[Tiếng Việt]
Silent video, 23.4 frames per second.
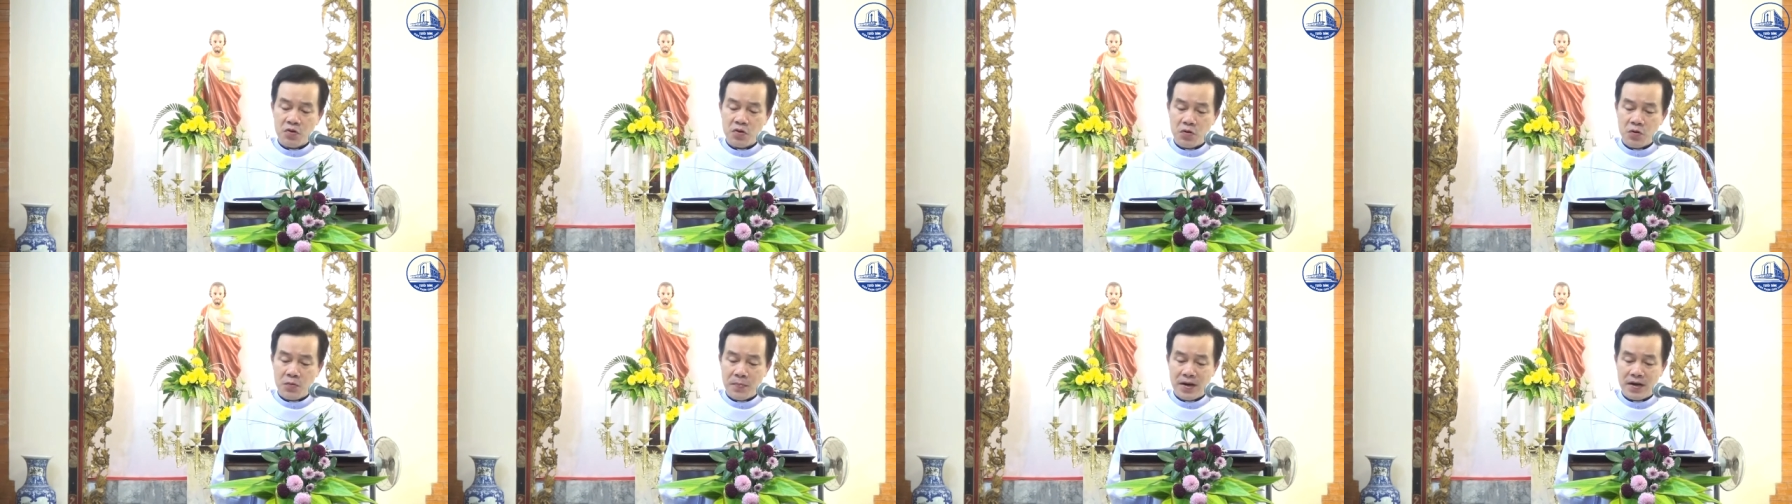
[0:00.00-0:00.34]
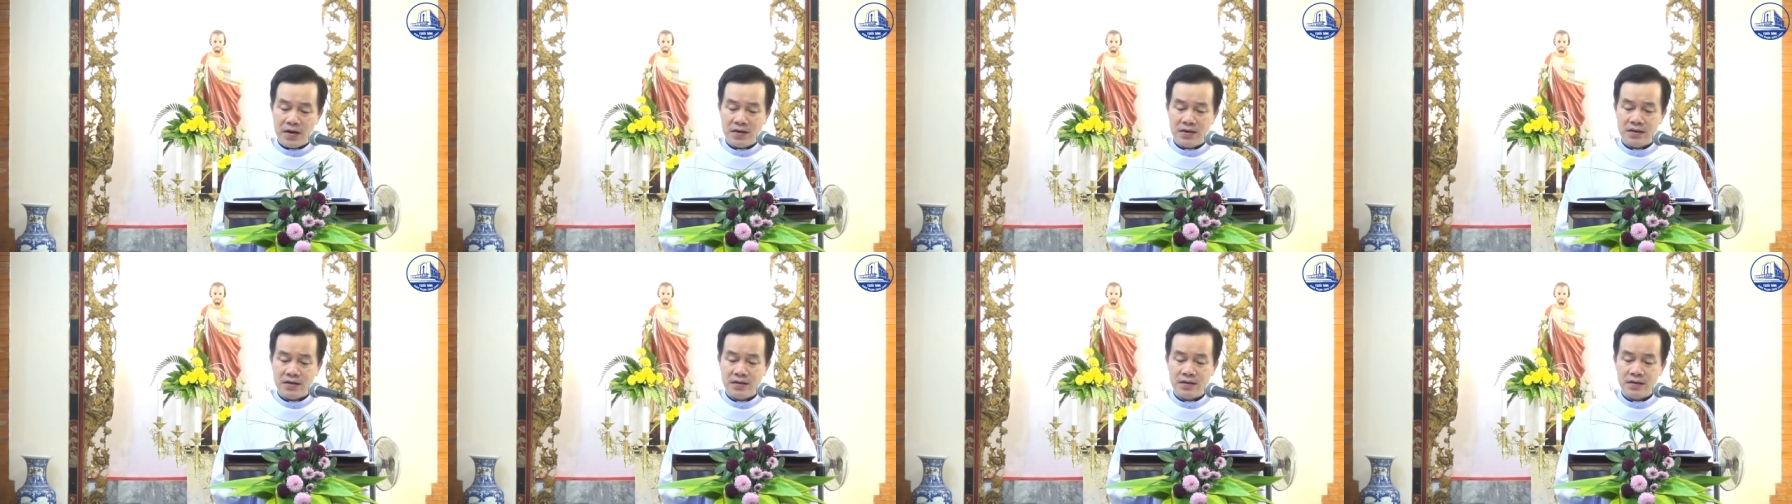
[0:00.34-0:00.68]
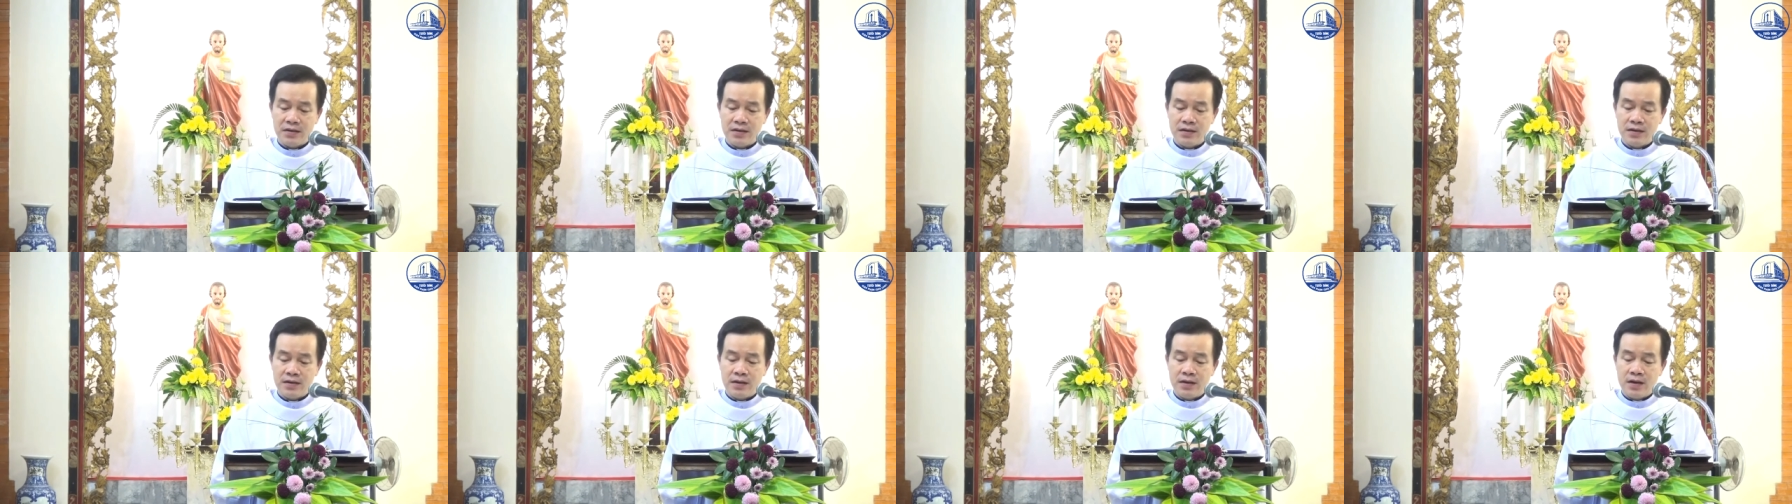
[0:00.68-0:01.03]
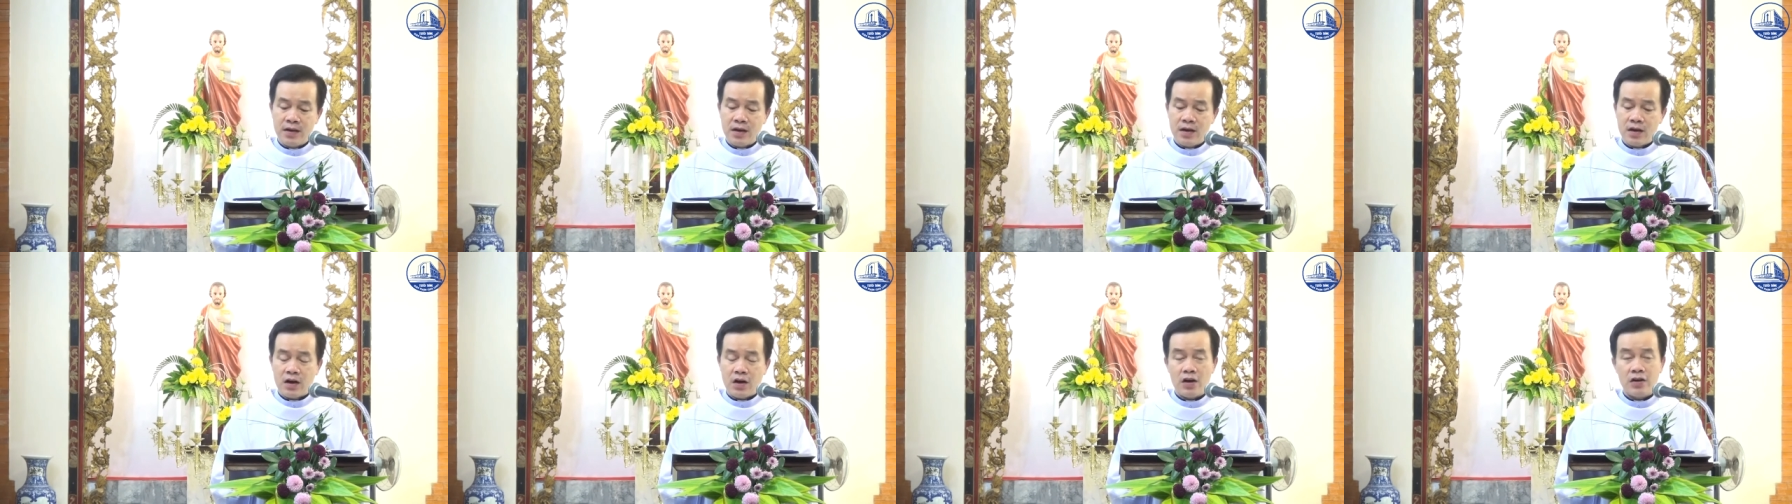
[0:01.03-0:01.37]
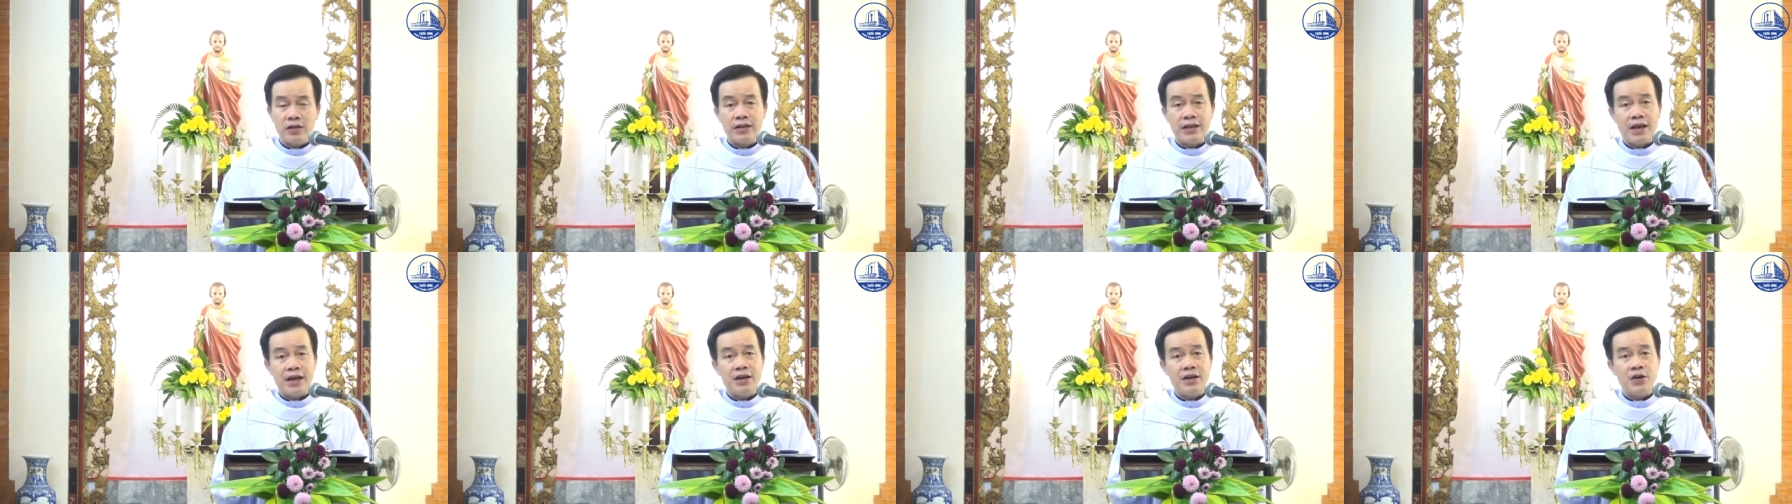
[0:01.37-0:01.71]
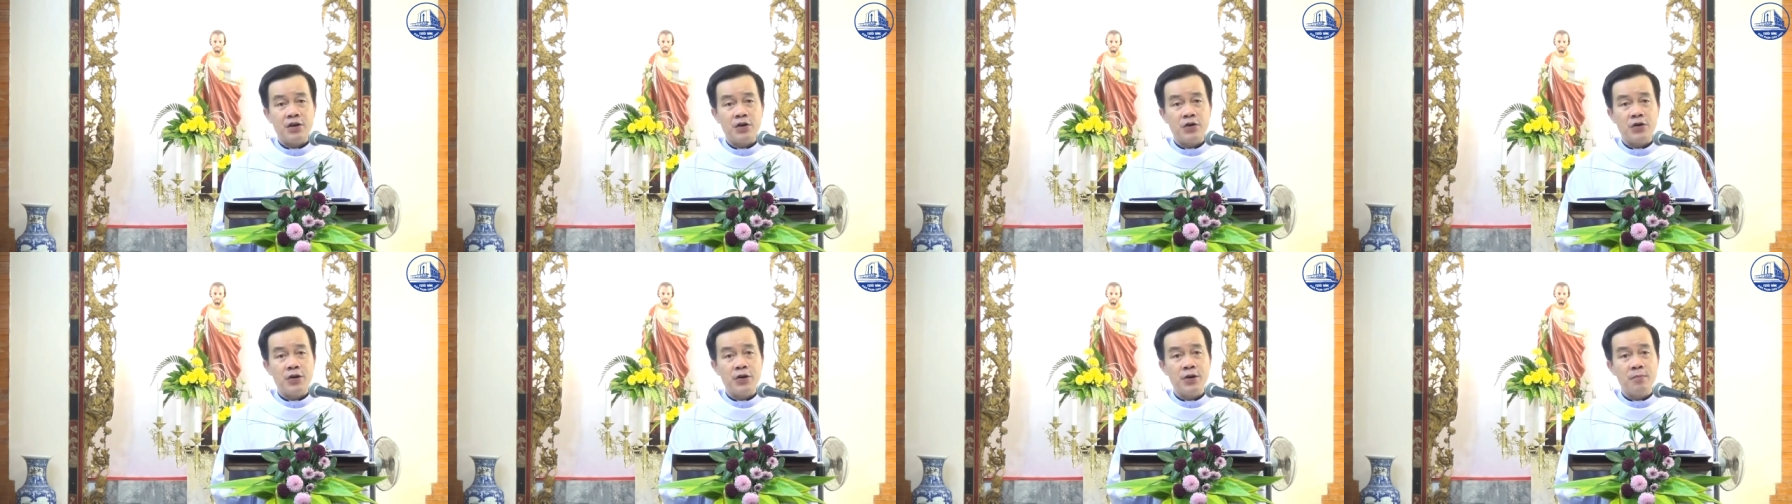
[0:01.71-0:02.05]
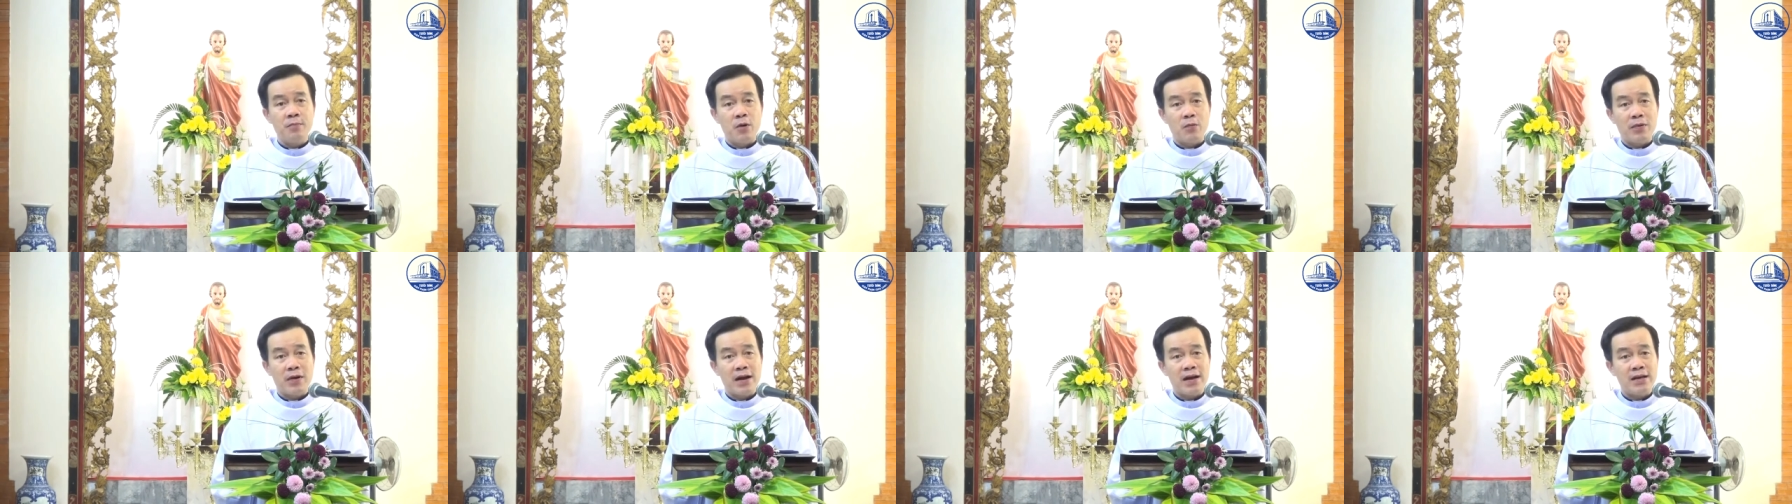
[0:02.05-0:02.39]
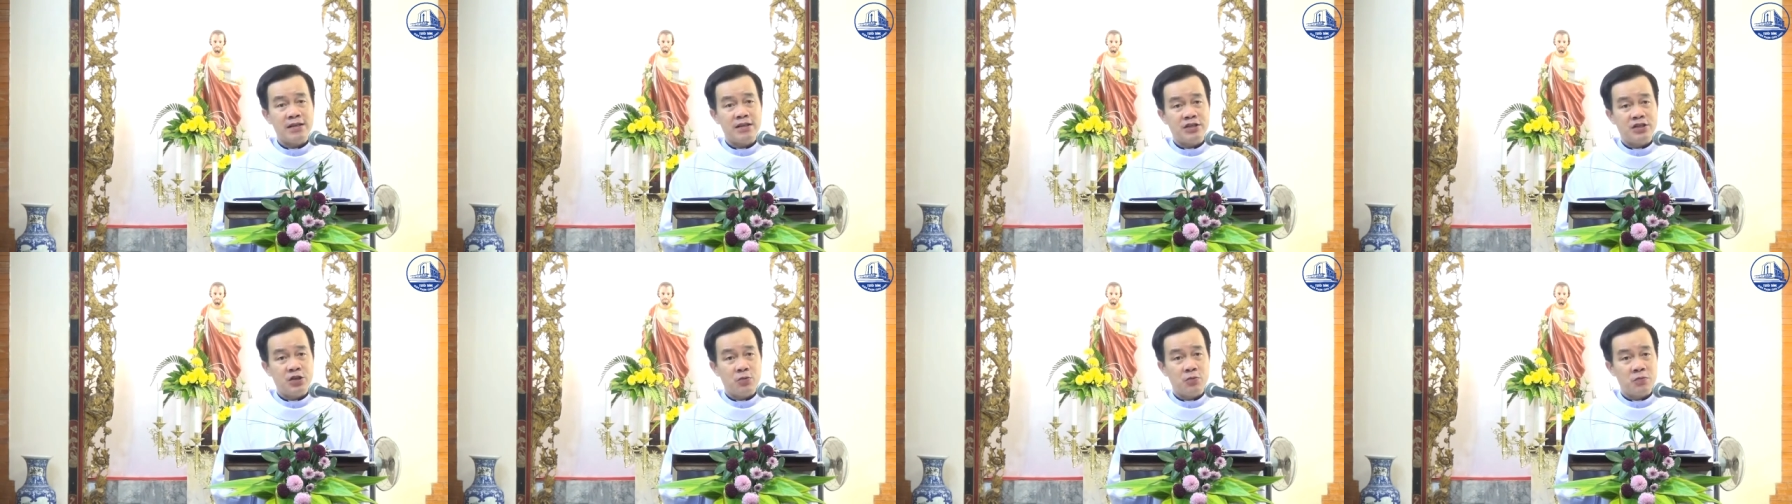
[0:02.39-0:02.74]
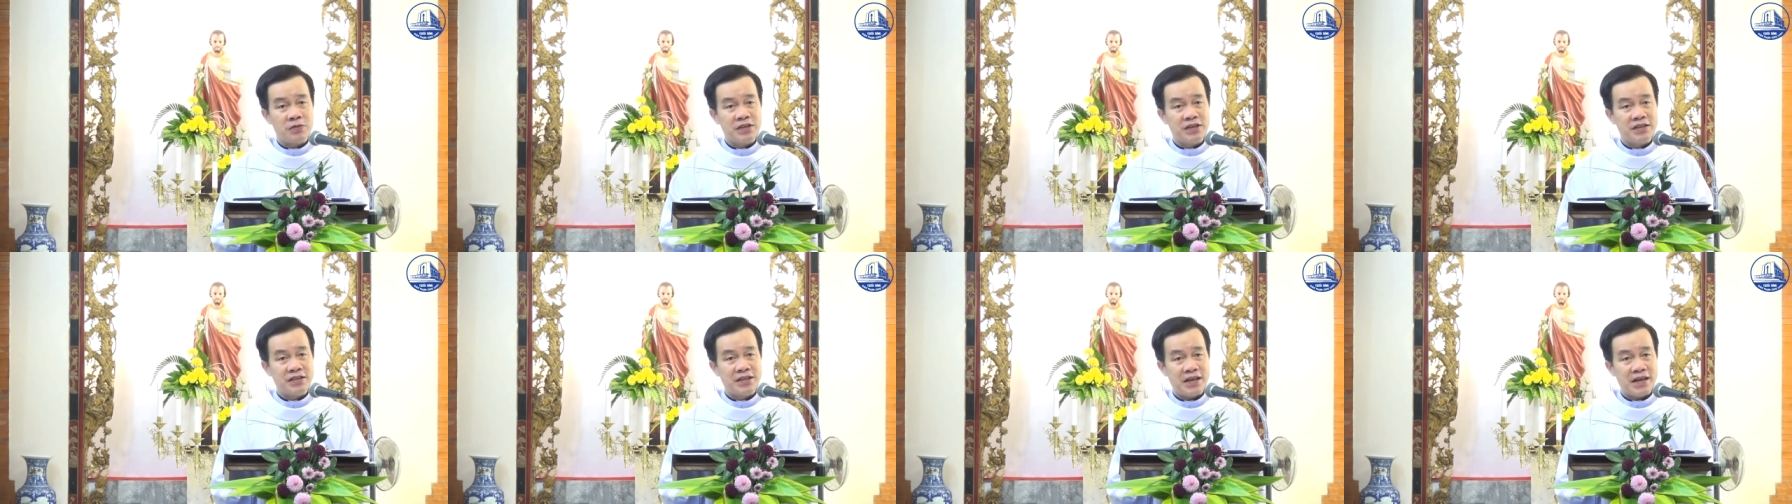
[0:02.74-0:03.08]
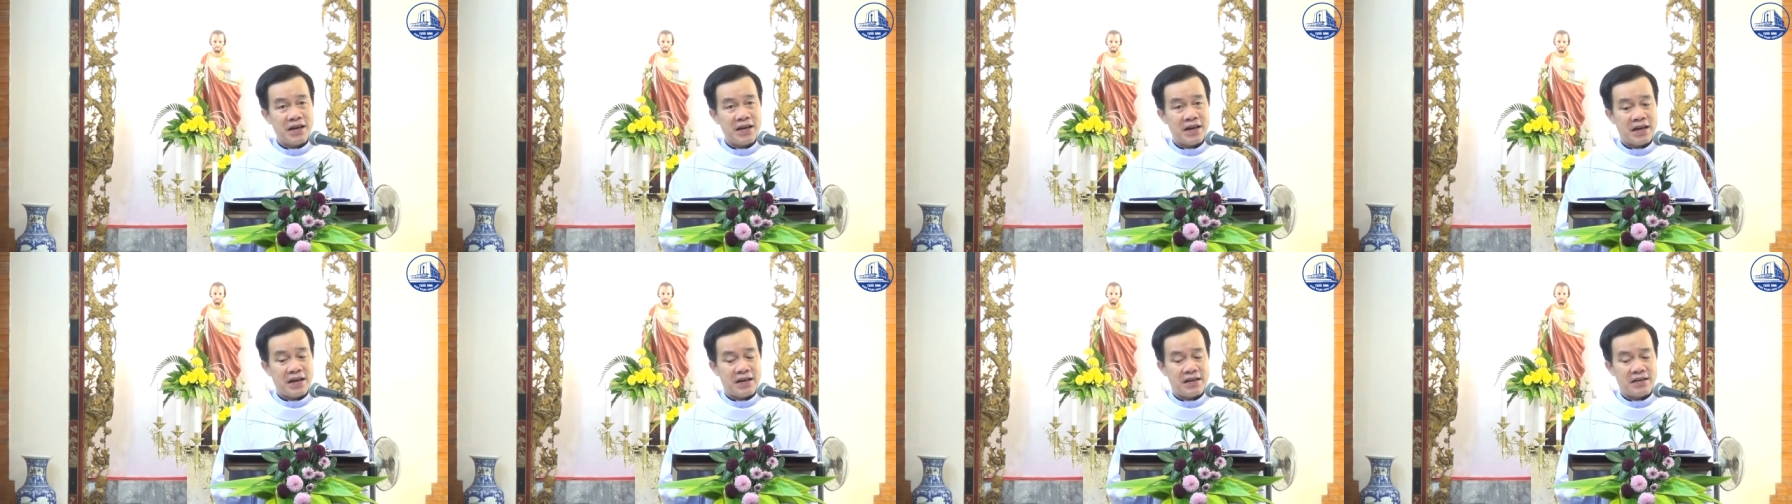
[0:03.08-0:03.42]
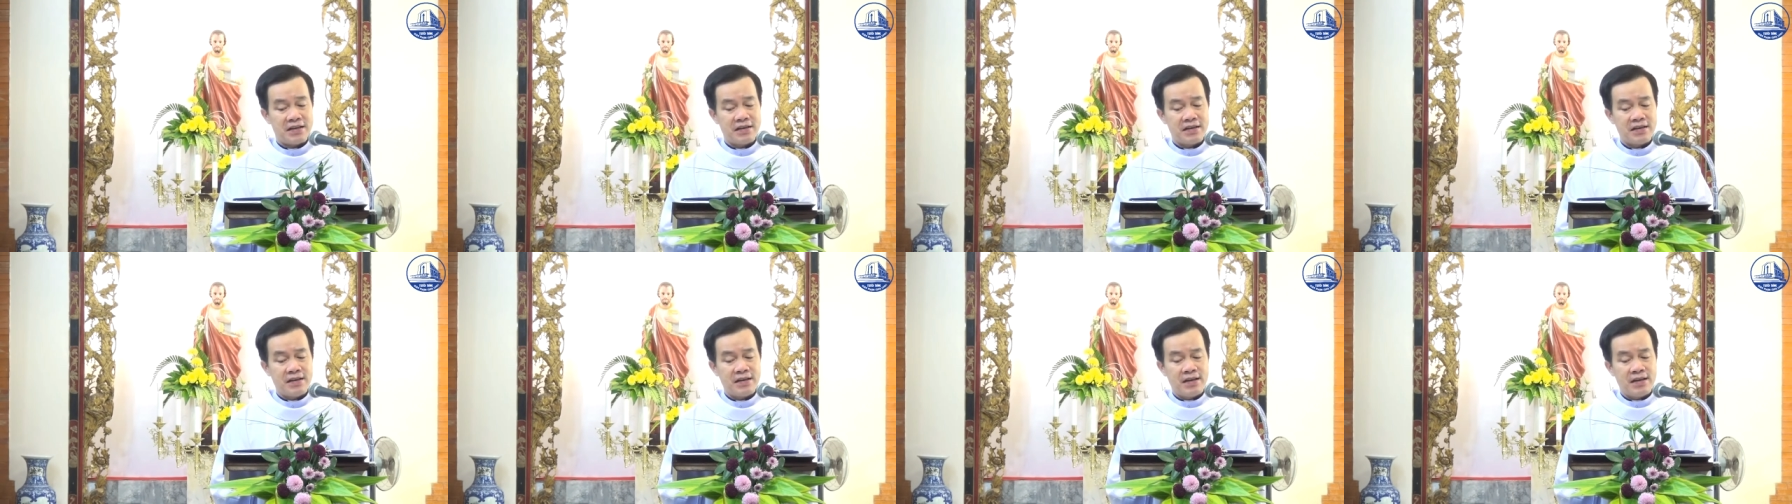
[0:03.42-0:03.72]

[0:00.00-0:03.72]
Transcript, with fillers: của mình có thể nói một cách chung như thế này